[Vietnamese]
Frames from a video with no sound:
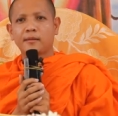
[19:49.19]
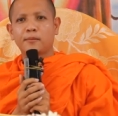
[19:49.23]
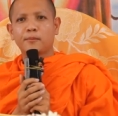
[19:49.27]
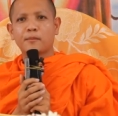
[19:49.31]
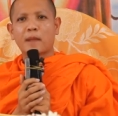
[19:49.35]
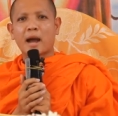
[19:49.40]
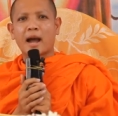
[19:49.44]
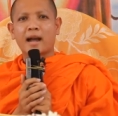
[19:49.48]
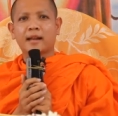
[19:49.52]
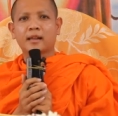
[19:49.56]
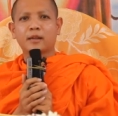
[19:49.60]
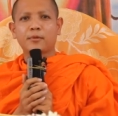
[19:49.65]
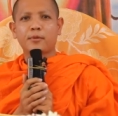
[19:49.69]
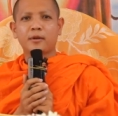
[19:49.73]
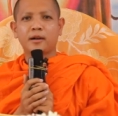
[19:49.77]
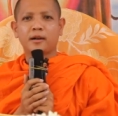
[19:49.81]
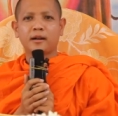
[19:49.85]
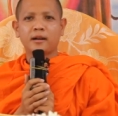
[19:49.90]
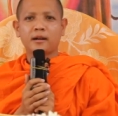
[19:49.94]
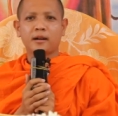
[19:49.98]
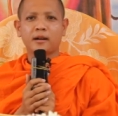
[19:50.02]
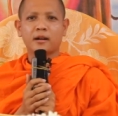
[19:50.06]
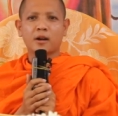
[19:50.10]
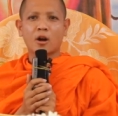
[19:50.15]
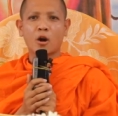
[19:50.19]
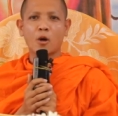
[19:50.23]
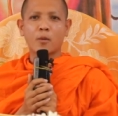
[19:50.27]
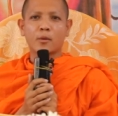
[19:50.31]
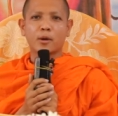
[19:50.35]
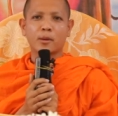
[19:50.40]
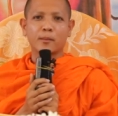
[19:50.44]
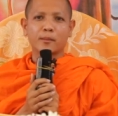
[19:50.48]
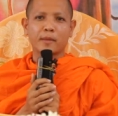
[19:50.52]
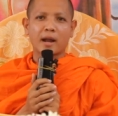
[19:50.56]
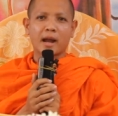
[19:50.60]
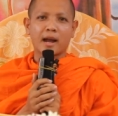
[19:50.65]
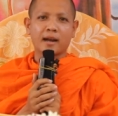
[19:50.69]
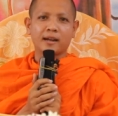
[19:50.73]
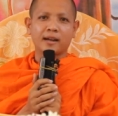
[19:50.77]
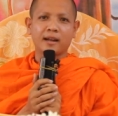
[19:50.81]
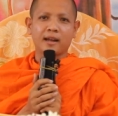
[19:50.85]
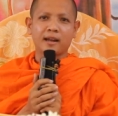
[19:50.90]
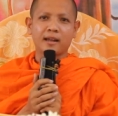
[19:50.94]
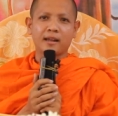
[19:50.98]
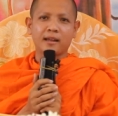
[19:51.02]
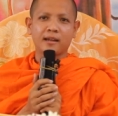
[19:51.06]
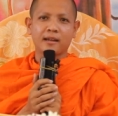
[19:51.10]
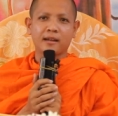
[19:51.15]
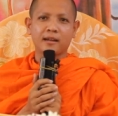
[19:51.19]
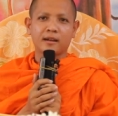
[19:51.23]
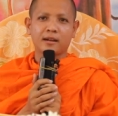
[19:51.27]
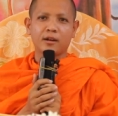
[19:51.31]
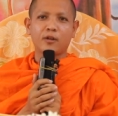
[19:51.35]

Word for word: bàn phơ khu cẩm na đây